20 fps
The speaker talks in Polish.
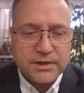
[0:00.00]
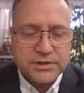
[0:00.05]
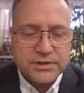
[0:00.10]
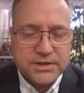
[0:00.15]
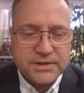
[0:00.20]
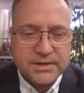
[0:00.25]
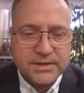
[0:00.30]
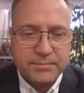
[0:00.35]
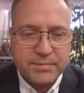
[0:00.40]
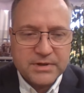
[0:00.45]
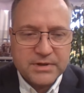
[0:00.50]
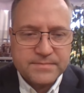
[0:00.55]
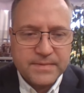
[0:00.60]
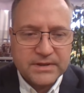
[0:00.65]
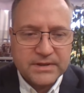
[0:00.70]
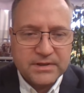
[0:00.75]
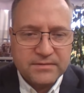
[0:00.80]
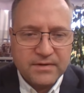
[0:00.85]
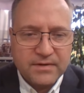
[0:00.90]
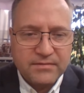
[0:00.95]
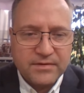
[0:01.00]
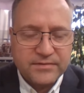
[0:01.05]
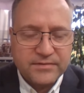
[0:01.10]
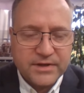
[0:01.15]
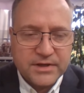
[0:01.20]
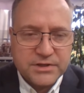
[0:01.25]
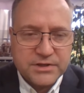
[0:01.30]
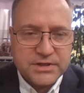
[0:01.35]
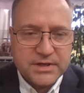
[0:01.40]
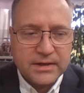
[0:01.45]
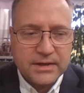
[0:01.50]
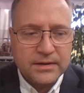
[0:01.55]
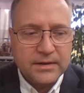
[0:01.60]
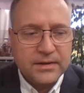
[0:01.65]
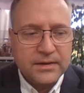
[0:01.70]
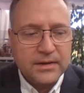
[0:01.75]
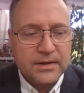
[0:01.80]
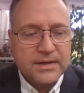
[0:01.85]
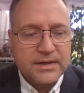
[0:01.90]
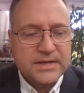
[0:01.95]
Czyli ta perspektywa wewnętrzna
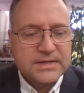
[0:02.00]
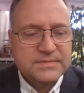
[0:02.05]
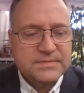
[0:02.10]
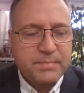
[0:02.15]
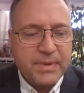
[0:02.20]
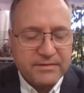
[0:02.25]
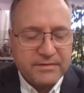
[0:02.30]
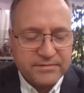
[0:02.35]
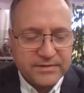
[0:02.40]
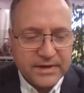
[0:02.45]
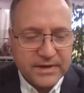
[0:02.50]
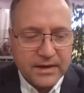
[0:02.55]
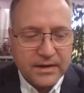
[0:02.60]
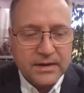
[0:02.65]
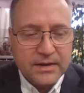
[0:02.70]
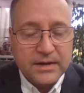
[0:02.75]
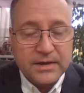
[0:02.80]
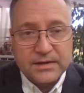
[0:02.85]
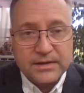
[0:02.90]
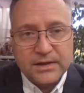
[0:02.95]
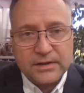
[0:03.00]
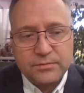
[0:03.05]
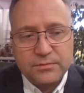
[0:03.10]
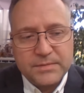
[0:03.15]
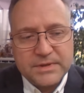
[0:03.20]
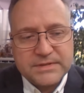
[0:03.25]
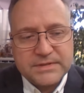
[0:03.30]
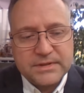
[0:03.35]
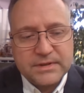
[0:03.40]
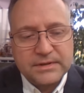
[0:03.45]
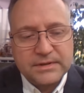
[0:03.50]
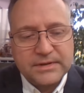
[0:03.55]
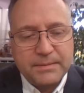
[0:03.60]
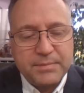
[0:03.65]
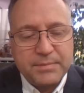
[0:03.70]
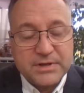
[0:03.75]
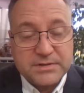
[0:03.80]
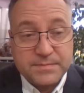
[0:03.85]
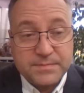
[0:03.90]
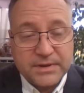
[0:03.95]
jest pewna. Natomiast
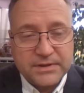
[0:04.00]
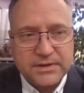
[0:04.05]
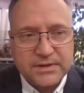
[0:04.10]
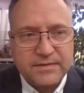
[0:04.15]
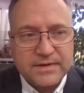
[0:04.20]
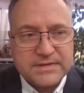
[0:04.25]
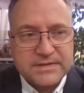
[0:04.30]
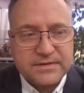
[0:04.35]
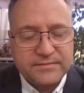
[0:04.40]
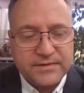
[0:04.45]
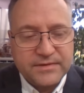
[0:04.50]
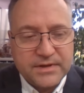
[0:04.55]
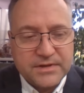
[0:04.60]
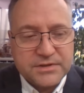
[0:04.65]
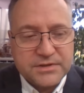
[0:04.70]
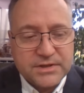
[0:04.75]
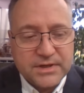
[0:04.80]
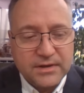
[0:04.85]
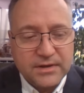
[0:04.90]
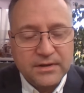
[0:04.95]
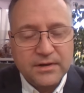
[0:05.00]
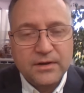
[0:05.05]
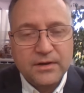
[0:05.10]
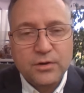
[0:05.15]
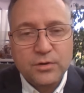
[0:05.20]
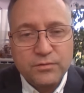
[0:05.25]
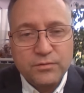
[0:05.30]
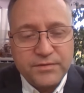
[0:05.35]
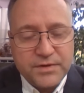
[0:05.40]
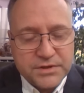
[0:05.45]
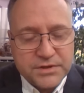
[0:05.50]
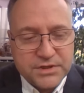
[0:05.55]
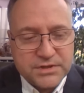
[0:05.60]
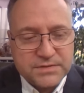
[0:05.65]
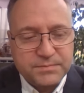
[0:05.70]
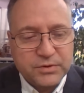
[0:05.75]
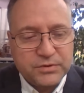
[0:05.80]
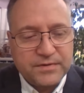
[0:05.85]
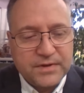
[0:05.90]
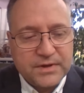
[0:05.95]
ta perspektywa zewnętrzna również
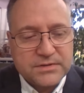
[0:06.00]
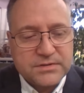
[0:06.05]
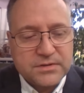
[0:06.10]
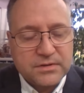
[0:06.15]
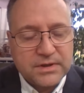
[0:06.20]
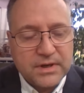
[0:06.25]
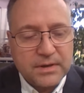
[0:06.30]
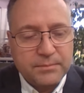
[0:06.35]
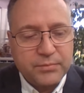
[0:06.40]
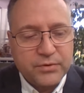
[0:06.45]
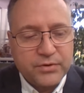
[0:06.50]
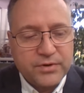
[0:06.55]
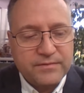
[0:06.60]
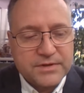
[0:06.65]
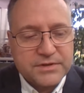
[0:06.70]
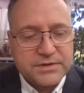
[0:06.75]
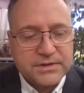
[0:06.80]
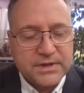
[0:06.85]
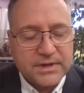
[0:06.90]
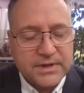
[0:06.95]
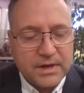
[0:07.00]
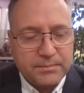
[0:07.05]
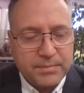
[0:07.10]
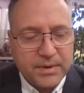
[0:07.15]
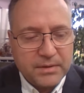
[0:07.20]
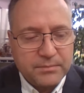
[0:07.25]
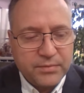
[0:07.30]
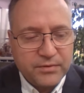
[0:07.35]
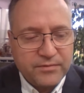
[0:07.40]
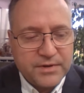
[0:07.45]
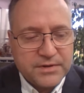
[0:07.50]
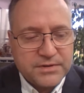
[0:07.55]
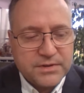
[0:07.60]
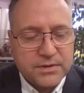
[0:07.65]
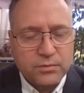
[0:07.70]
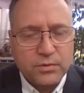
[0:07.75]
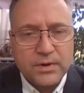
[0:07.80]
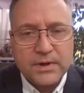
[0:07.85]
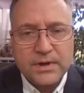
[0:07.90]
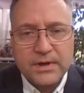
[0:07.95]
jest potwierdzona, ponieważ, tak jak Pan
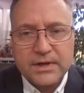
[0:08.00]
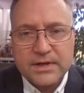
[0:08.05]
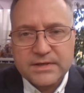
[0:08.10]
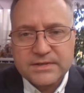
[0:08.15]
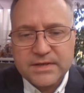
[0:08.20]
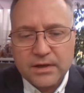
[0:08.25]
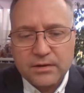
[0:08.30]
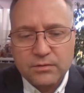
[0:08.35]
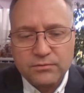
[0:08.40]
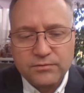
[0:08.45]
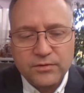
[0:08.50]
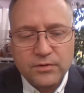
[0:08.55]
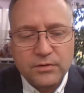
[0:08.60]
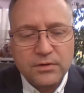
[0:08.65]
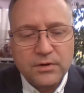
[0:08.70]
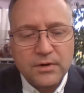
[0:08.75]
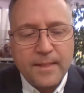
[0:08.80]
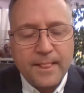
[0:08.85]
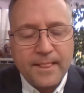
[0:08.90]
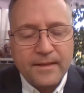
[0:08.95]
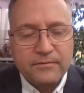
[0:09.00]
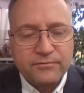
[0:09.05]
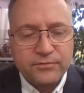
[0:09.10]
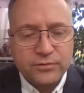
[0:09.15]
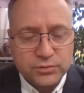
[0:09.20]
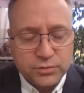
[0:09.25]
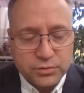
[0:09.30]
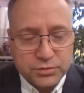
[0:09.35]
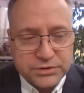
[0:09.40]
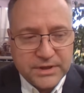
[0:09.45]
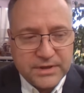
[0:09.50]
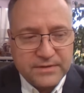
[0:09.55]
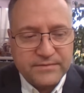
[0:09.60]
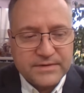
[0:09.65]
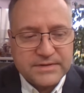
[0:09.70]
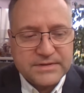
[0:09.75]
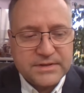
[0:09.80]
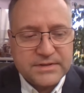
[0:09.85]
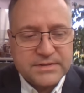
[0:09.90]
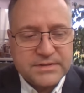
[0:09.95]
powiedział, zarówno fundusze
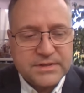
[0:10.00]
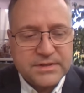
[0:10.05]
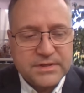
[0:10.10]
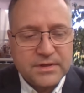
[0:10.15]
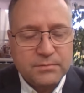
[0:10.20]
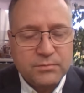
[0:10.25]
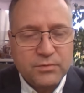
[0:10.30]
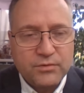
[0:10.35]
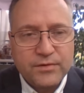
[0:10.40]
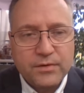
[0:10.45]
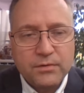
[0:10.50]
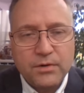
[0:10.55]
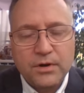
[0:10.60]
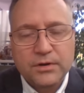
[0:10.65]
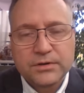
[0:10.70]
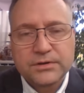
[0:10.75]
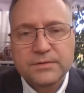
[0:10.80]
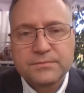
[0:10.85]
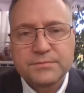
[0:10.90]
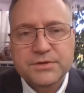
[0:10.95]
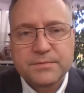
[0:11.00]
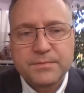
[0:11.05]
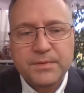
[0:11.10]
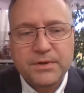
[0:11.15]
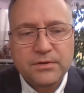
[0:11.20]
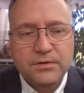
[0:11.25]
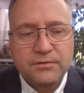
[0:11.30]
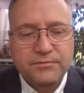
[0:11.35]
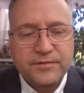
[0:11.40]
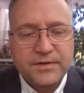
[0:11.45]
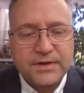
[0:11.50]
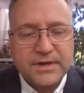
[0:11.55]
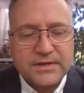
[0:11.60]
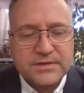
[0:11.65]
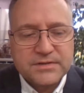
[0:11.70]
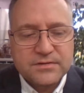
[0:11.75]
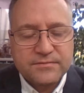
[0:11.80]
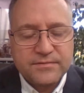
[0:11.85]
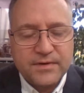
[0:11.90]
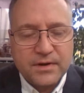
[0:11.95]
inwestycyjne mówią o tym, że będą
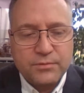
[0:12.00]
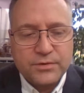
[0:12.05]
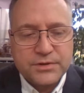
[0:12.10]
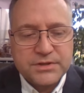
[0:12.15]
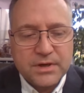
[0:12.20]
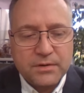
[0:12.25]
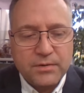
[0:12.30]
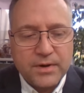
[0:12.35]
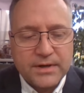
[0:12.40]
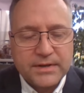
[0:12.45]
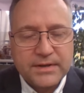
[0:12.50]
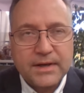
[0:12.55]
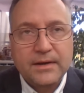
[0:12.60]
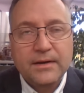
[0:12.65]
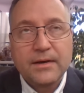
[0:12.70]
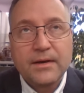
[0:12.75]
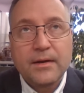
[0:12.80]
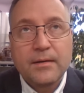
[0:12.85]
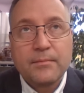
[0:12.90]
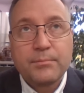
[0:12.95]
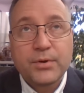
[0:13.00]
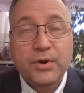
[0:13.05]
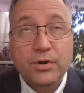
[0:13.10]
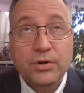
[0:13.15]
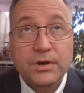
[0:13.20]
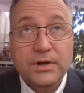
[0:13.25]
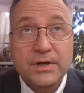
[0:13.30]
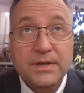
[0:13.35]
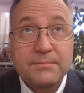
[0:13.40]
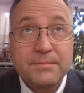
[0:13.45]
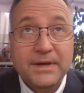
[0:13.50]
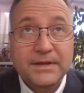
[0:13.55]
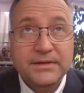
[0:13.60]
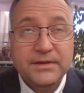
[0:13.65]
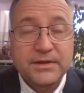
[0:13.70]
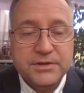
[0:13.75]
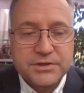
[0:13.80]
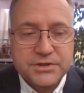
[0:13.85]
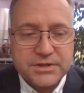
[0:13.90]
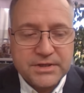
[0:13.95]
finansowały działania
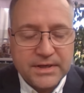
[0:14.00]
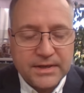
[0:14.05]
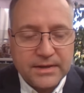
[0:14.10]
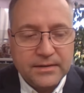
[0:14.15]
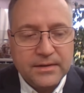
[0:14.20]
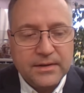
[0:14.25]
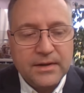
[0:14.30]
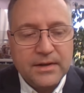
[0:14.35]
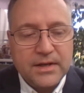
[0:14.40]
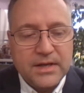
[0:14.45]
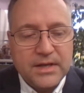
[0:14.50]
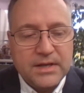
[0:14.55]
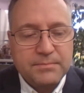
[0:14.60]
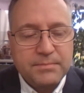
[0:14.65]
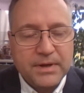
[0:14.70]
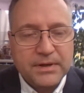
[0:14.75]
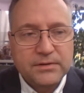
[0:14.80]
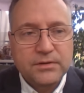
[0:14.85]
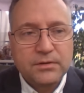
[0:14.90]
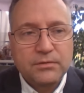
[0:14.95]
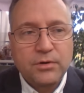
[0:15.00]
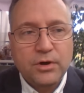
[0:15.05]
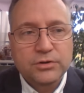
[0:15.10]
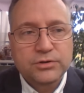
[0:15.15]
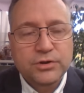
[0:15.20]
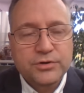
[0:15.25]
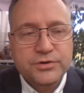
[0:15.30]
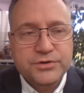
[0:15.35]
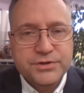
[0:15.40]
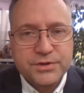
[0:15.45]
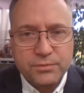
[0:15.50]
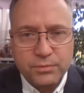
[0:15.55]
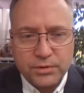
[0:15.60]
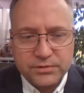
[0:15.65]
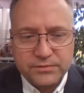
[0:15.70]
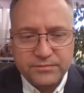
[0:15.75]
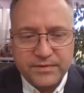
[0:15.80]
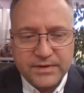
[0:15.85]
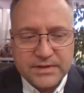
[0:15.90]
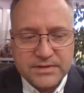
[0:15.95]
proklimatyczne, i będą odchodziły
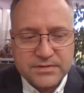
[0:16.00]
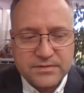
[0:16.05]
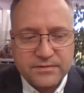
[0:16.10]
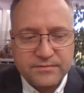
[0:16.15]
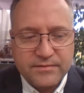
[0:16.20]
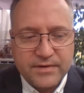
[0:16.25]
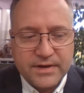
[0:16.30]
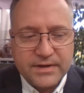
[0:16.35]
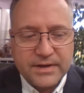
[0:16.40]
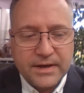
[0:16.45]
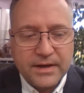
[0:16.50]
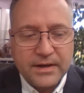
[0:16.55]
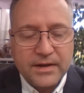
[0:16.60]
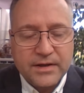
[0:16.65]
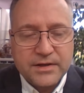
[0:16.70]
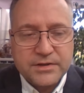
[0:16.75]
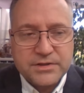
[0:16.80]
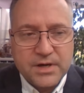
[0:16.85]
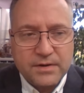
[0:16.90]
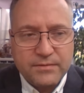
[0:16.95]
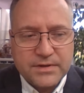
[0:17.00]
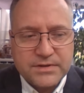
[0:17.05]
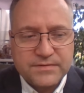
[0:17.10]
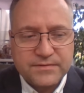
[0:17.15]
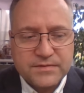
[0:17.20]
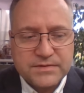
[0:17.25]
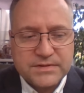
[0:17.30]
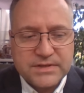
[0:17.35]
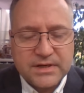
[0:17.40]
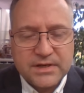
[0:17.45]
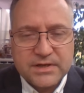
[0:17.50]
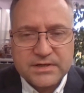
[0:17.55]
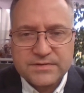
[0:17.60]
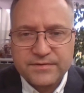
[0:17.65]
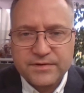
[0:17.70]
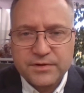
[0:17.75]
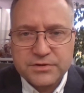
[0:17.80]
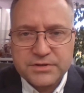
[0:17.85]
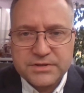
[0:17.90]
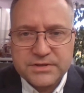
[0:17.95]
od finansowania działań związanych z
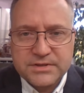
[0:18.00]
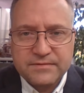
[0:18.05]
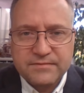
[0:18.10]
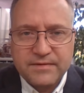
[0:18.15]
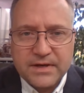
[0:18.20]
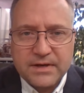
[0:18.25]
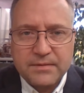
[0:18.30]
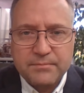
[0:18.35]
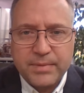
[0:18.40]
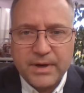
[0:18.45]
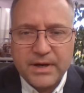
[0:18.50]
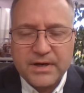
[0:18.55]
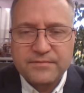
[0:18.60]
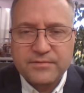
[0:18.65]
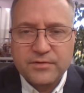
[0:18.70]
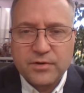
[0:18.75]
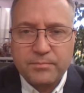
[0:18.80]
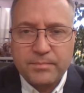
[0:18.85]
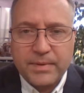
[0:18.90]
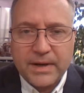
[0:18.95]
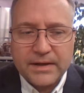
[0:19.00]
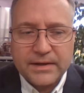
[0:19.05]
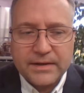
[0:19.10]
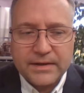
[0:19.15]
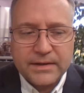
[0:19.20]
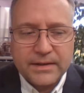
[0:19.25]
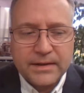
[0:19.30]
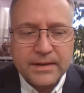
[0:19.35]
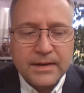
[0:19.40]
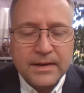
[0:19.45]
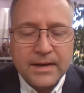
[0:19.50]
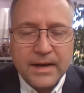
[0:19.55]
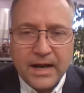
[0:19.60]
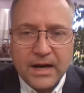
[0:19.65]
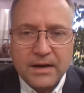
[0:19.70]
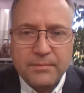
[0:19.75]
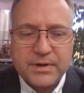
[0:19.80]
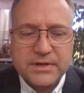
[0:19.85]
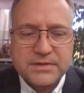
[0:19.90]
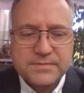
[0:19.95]
wykorzystywaniem paliw kopalnych,
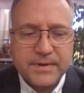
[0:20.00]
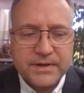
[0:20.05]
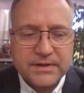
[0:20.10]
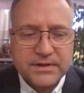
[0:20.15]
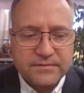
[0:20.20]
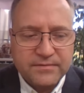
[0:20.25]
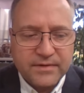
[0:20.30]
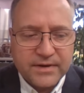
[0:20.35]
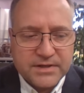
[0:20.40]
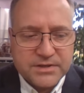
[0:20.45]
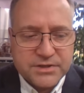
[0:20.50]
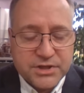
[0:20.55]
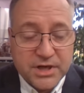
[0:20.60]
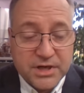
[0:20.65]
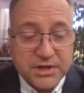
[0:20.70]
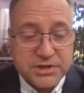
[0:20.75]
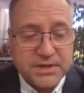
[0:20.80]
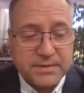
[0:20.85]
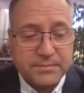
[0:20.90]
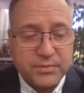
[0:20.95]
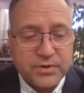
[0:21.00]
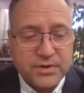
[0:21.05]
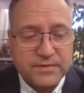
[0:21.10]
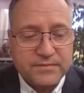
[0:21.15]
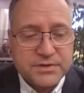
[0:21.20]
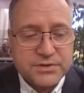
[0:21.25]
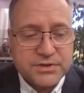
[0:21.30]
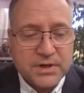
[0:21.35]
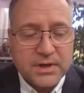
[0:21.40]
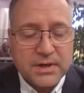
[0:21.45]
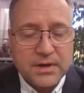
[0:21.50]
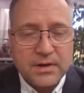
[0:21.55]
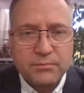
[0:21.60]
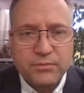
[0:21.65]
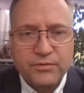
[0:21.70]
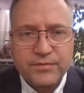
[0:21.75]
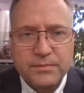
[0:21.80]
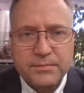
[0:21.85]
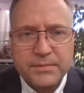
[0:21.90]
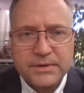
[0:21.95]
ale perspektywa jest szersza, ponieważ
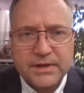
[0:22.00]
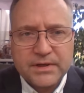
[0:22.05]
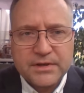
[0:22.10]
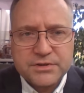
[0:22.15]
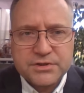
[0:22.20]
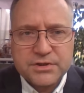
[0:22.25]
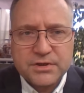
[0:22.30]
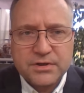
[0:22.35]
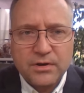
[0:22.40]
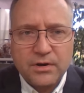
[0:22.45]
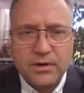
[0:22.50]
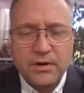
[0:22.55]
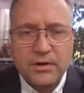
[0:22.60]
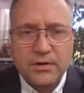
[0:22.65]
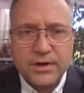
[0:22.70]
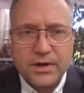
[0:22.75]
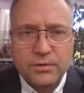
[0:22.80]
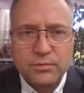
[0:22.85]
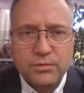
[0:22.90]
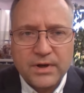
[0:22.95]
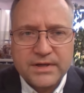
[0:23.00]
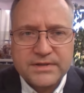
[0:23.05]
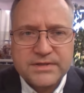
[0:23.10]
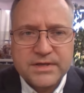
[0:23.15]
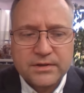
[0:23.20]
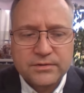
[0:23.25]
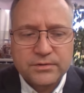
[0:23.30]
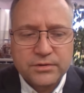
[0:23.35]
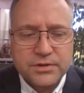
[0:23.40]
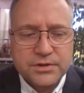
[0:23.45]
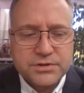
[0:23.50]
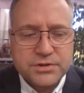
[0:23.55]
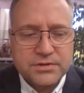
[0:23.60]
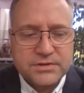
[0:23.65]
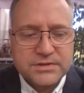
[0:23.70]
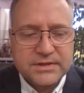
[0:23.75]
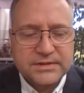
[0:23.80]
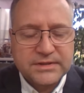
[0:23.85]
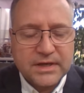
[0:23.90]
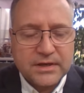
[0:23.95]
mówimy także o regulacjach
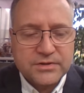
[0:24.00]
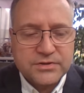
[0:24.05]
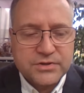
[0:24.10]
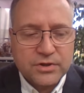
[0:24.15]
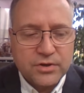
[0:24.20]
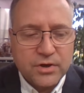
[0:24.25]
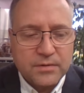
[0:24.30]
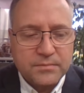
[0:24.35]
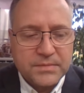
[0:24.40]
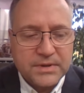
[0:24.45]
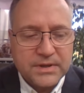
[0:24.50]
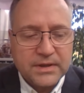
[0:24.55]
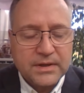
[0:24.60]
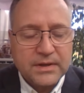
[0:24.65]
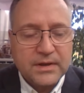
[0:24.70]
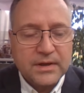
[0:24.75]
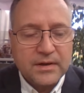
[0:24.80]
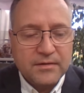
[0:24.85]
dotyczących taksonomii.